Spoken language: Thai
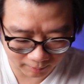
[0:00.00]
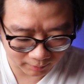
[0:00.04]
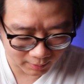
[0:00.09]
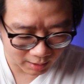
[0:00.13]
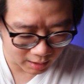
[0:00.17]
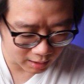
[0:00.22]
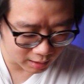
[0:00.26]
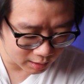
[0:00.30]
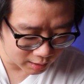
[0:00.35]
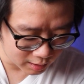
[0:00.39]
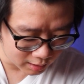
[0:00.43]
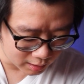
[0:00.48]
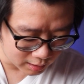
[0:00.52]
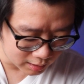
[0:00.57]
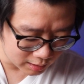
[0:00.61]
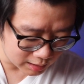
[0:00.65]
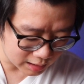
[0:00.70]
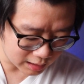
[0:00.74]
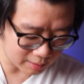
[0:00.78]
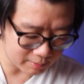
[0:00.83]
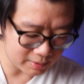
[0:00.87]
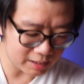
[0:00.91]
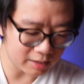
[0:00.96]
ม
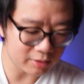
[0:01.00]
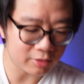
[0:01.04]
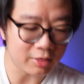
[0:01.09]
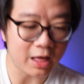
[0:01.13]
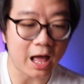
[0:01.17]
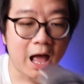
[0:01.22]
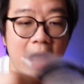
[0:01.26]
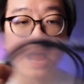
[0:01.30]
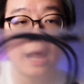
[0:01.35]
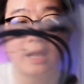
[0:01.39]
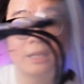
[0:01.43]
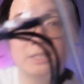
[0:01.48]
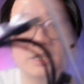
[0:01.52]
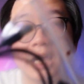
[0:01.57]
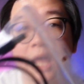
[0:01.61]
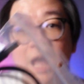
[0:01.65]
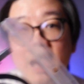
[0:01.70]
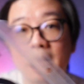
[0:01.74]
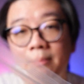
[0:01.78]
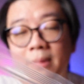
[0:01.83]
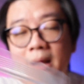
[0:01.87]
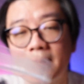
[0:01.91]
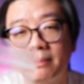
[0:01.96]
แล้วก็มีสายชา
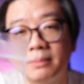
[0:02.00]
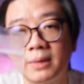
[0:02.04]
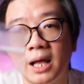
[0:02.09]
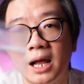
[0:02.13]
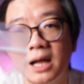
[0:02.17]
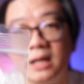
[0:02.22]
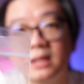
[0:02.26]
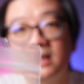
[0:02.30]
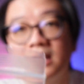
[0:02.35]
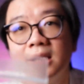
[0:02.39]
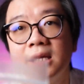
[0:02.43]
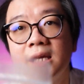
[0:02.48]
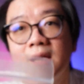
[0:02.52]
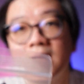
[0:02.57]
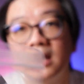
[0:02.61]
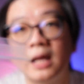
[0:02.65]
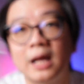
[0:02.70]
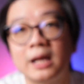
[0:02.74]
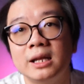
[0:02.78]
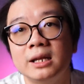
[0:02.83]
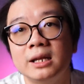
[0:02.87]
ร์จแบบ Type C อัน